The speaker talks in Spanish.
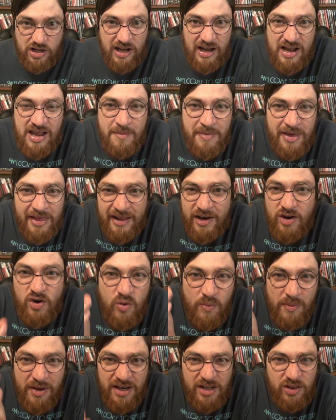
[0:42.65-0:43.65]
A mí me dan
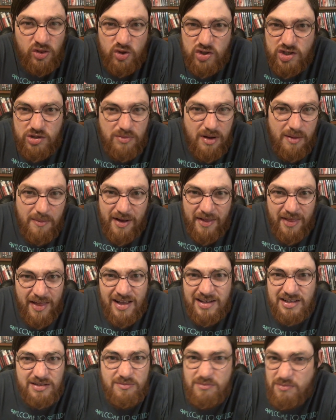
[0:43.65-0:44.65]
numeritos y
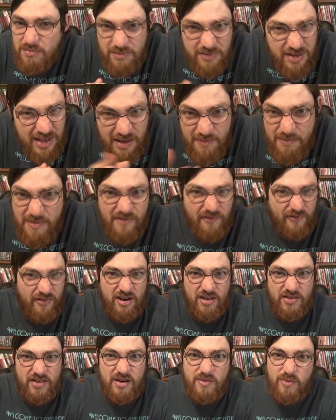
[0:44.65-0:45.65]
mamadas y es más
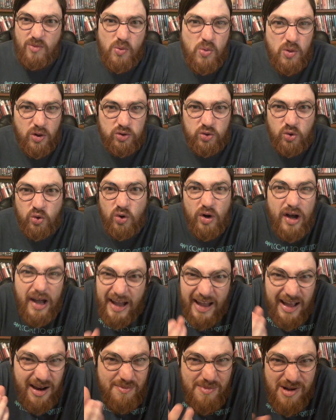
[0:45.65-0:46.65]
feliz del mundo, tú.
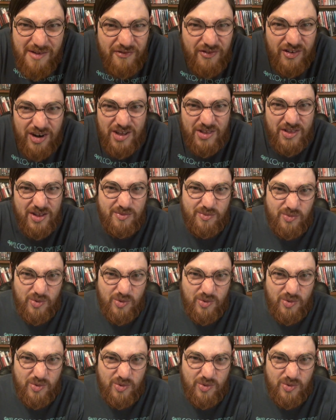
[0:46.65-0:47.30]
El más feliz del